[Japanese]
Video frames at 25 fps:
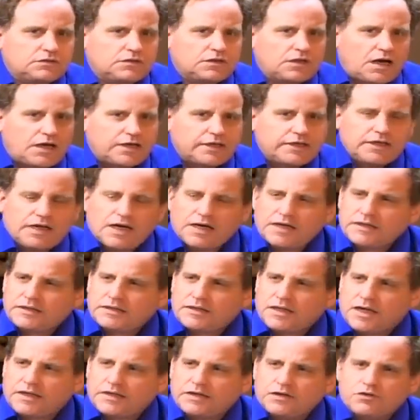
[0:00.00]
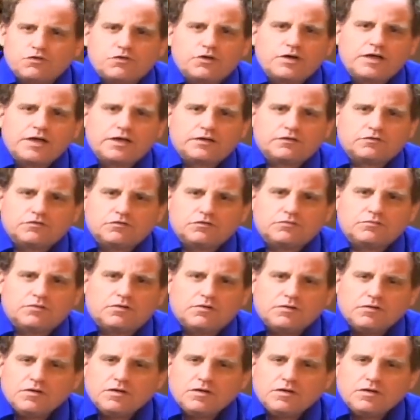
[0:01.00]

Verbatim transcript: 限られた傭兵と、